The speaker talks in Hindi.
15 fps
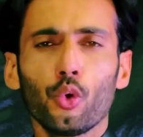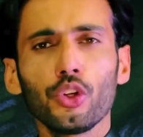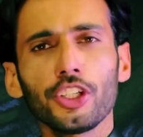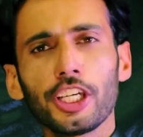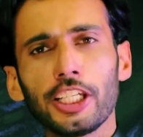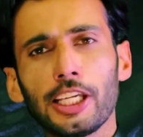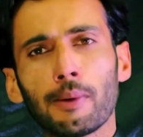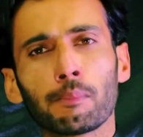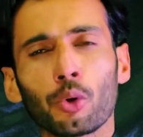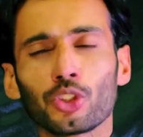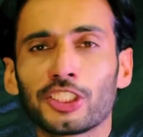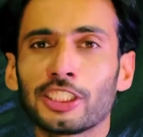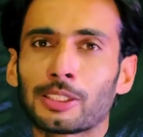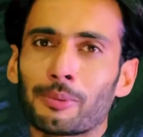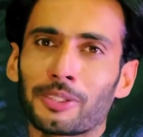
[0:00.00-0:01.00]
उनके लिए
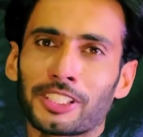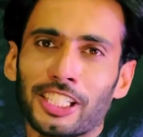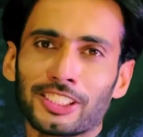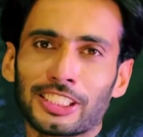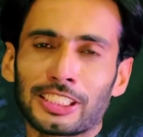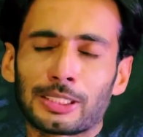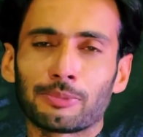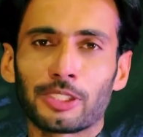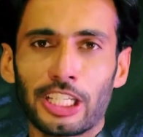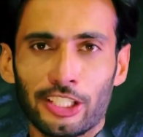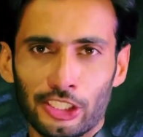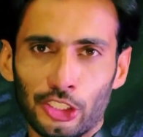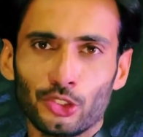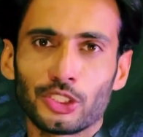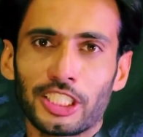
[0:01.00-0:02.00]
बहुत ही ज़बरदस्त किस्म की
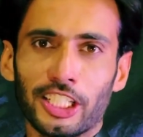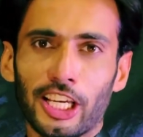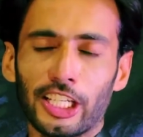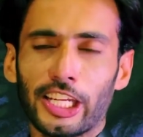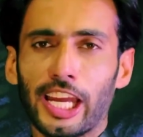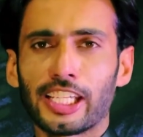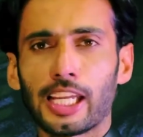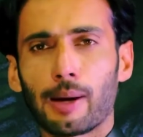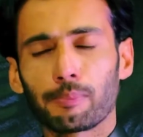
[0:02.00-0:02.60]
एक न्यूज़ निकल के आई